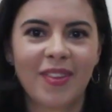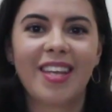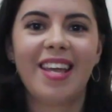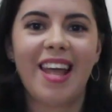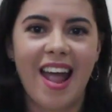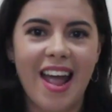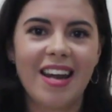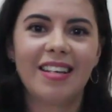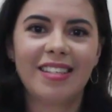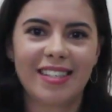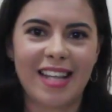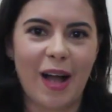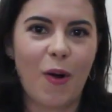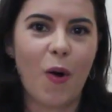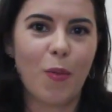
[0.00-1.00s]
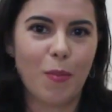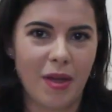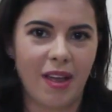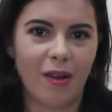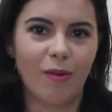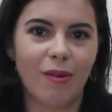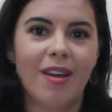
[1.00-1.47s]
que Ele está
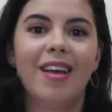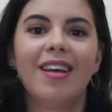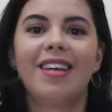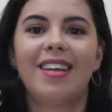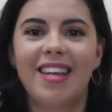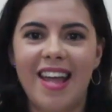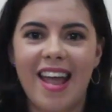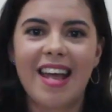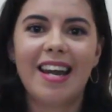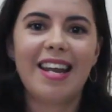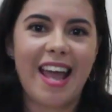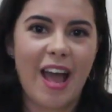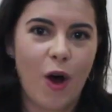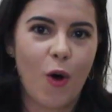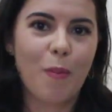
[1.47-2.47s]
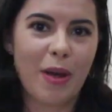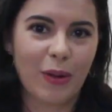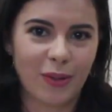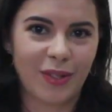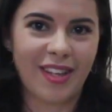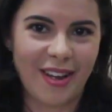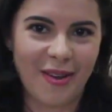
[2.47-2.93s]
comigo, que Ele é o
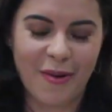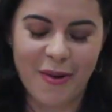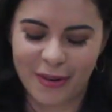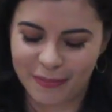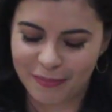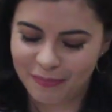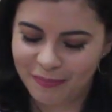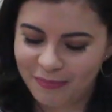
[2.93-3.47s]
meu Senhor.